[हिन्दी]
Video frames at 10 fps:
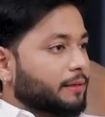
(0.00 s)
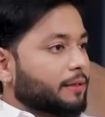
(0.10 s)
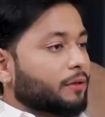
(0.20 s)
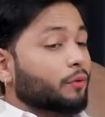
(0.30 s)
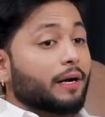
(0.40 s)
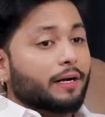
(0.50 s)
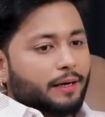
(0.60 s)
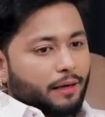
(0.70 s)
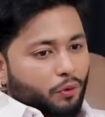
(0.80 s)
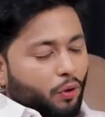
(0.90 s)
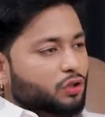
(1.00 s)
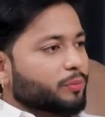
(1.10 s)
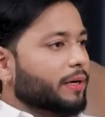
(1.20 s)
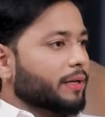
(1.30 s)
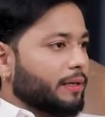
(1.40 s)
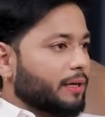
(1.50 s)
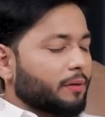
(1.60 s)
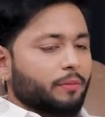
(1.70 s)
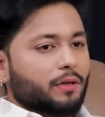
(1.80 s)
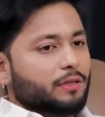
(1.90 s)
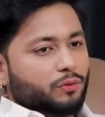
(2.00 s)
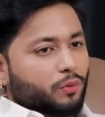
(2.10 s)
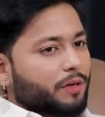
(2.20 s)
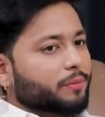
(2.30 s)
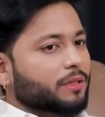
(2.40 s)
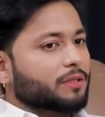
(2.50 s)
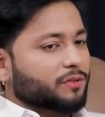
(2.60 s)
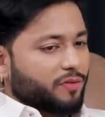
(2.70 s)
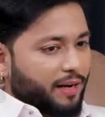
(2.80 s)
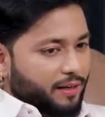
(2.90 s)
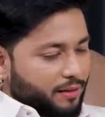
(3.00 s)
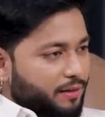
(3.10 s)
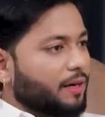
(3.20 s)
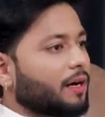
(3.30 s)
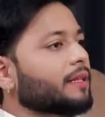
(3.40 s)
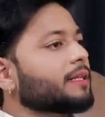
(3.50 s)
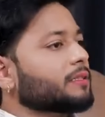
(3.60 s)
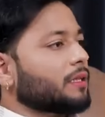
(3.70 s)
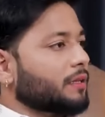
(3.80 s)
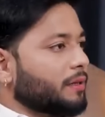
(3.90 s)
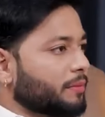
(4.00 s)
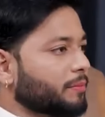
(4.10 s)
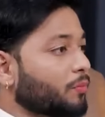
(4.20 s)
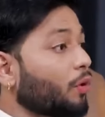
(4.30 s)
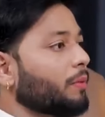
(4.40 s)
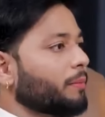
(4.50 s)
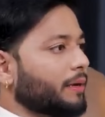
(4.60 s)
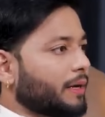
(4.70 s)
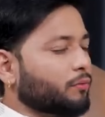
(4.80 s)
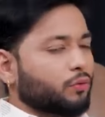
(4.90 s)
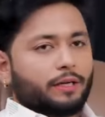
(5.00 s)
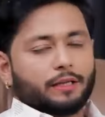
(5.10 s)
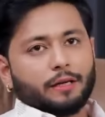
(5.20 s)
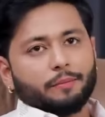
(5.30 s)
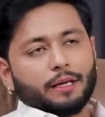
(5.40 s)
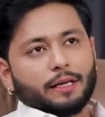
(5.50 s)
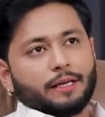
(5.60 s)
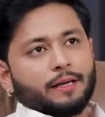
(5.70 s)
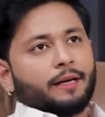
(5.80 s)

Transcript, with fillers: रखता है तो एंट्री गेट टॉर्च मार के दिखा रहे हैं मतलब इट्स ओके ब्रदर इट्स फाइन अंदर चलते हैं प्रॉब्लम क्या है वो देखते हैं पहले की